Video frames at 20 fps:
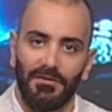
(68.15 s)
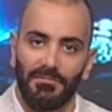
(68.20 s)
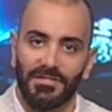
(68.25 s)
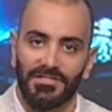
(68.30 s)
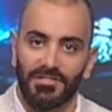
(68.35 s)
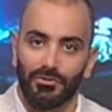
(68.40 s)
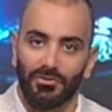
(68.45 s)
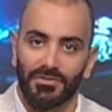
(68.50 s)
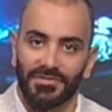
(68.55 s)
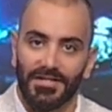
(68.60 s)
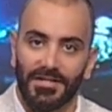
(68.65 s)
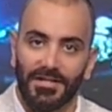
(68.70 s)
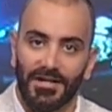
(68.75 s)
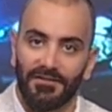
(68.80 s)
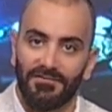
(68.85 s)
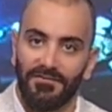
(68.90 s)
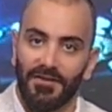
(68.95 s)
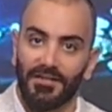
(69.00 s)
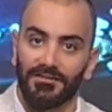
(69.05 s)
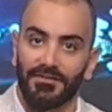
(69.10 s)
بس انه
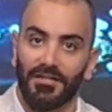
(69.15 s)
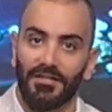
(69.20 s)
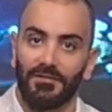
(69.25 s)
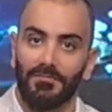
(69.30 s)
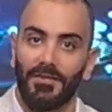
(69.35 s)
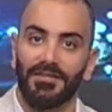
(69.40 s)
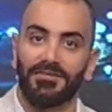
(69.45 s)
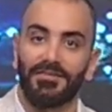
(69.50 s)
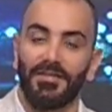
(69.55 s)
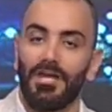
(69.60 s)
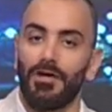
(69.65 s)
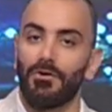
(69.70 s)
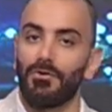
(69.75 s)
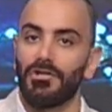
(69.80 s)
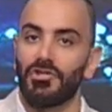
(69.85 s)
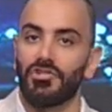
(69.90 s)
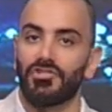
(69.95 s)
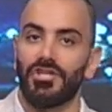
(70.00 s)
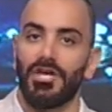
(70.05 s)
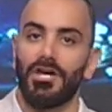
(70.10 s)
الصرافات ضل معطله
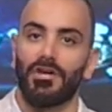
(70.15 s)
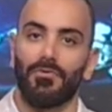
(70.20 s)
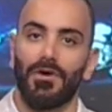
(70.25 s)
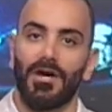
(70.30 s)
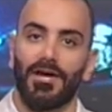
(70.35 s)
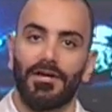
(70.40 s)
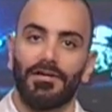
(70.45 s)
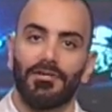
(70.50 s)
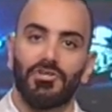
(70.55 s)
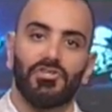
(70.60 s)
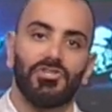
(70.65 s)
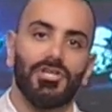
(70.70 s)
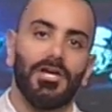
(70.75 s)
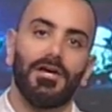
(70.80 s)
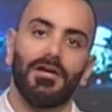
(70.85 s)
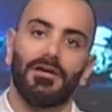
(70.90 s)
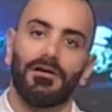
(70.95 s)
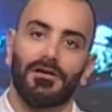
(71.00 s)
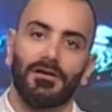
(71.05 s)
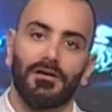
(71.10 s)
اول الشهر واخر
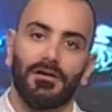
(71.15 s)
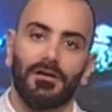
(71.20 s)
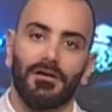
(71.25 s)
الشهر